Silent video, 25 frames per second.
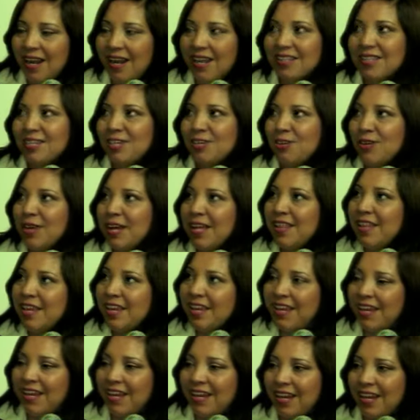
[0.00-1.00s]
la señora
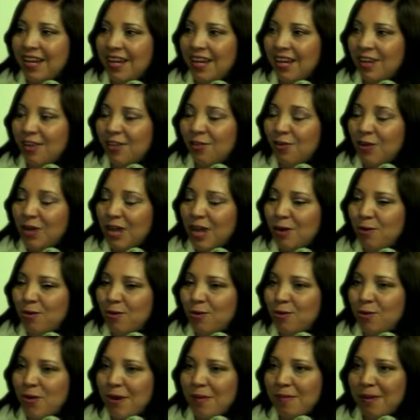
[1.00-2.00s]
de Doña
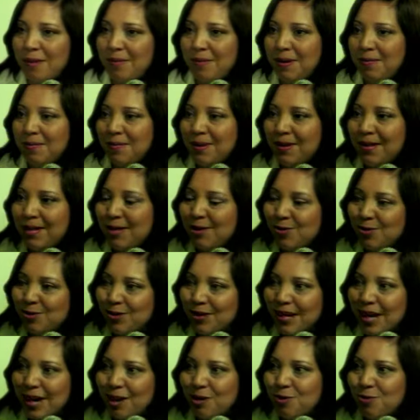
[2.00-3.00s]
Lulú amablemente nos
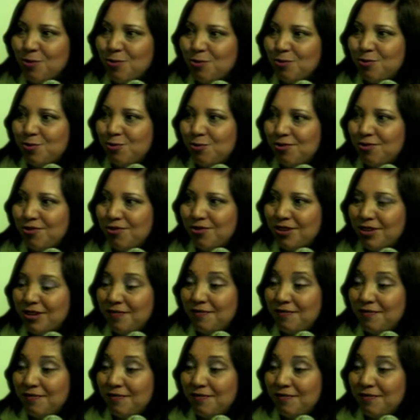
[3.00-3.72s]
regaló un